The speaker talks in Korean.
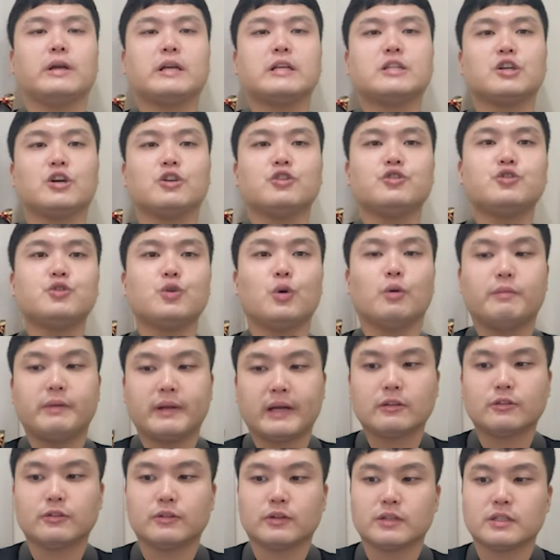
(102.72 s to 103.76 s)
이렇게 전주
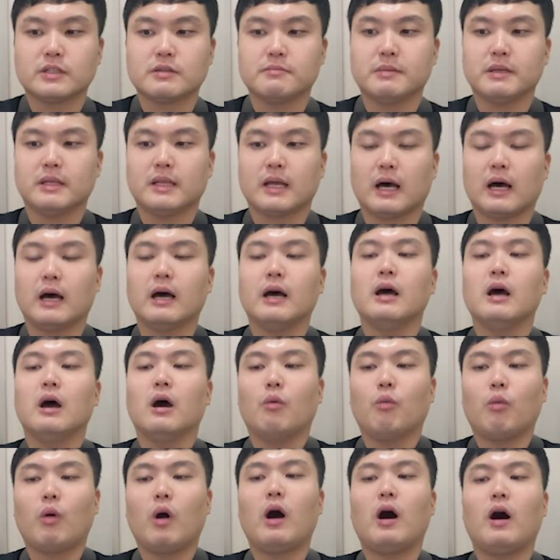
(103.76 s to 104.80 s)
오브리가토 넣습니다.
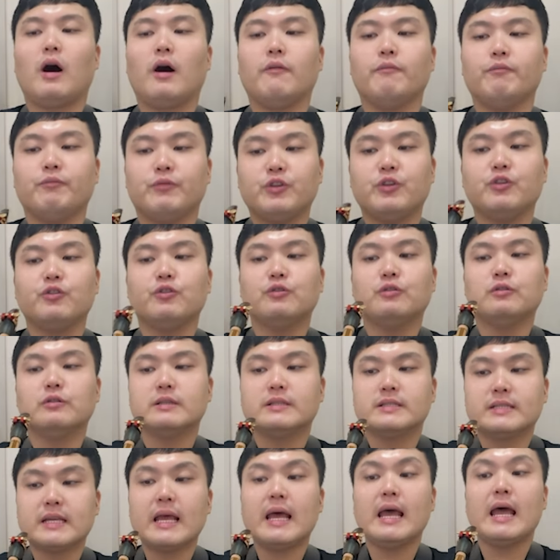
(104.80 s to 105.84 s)
원, 투,
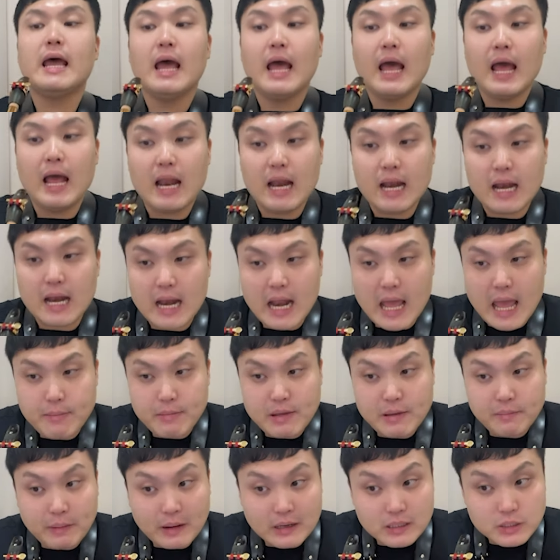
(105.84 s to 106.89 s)
세,
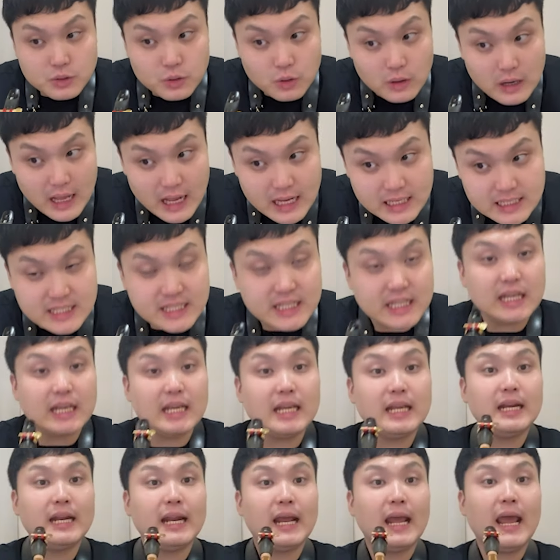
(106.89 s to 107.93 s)
레미파솔라
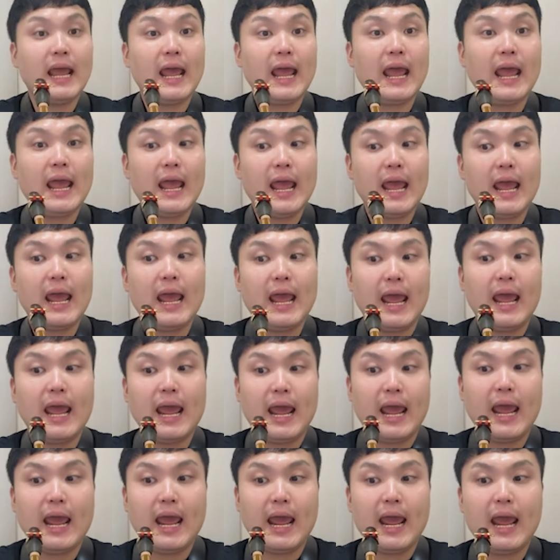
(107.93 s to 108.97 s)

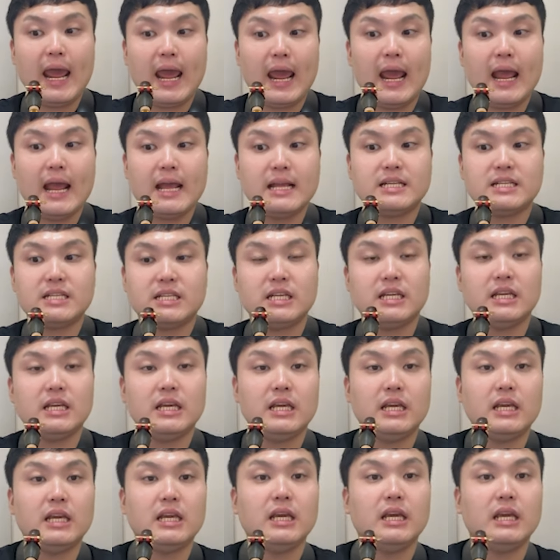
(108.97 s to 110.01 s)
시레
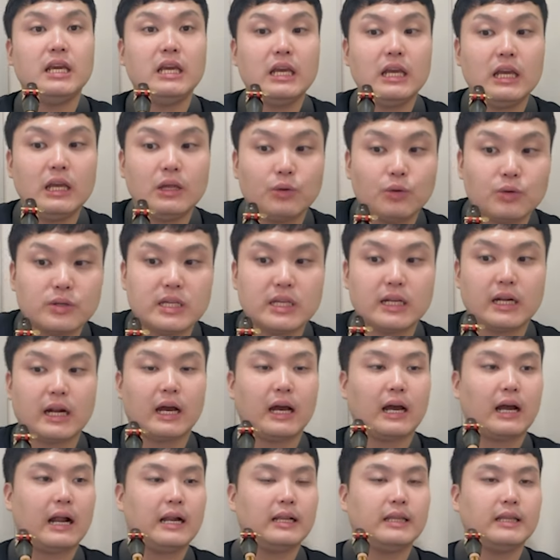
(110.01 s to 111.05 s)

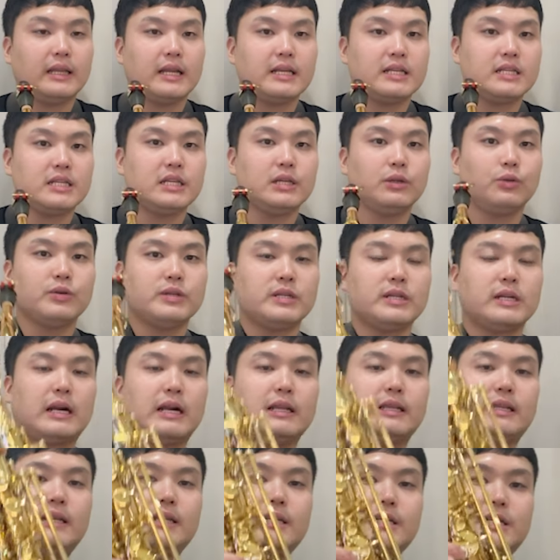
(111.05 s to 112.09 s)
시도시라 할 때 시도시라
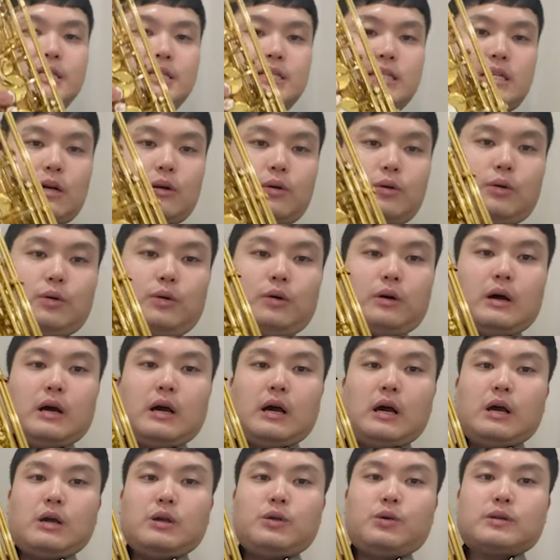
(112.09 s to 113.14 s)
할 때는 시 잡고
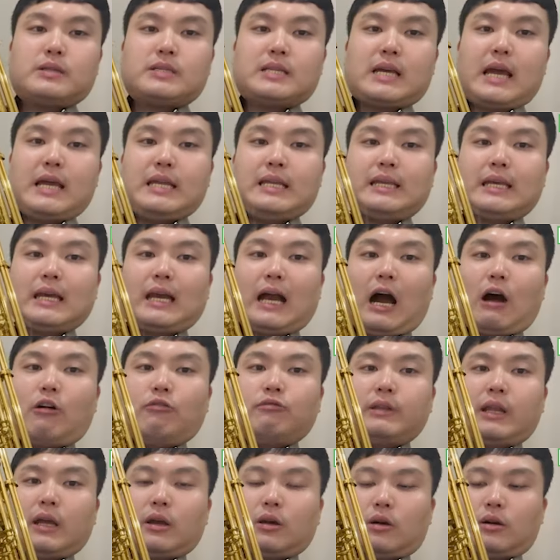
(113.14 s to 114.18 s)
요 사이드 키
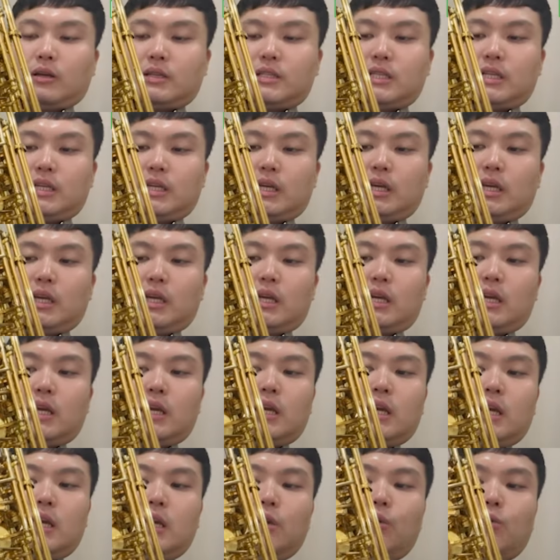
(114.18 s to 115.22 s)
가운데 거
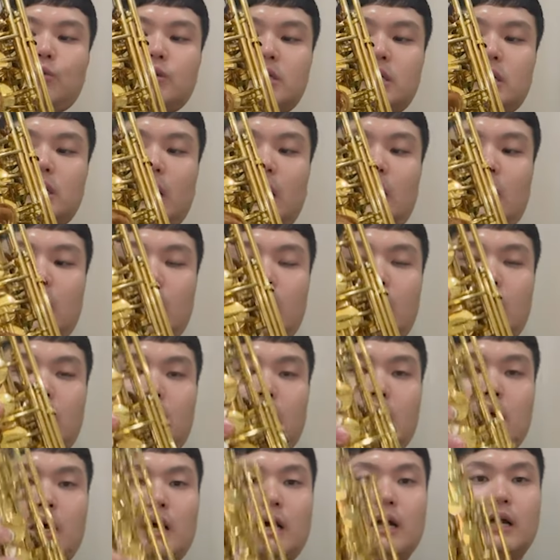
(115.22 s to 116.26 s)

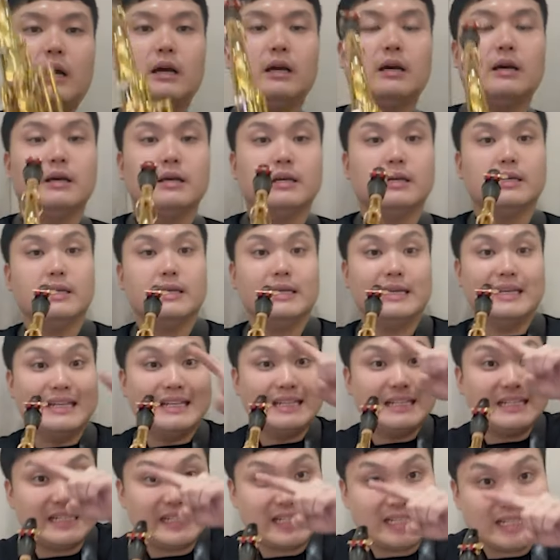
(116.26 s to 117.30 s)
시도시라
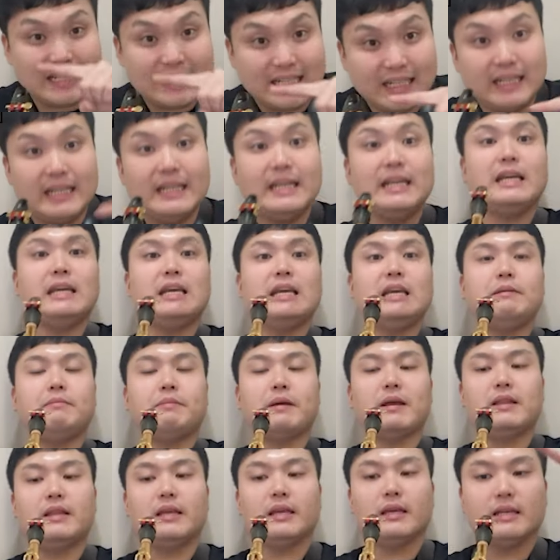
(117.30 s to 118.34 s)
시
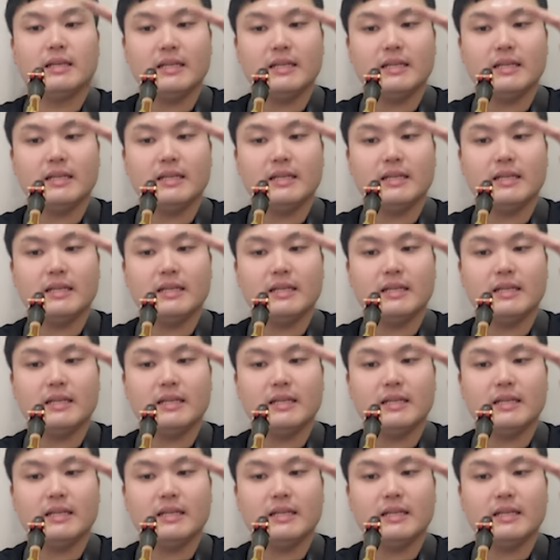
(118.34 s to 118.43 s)
밴딩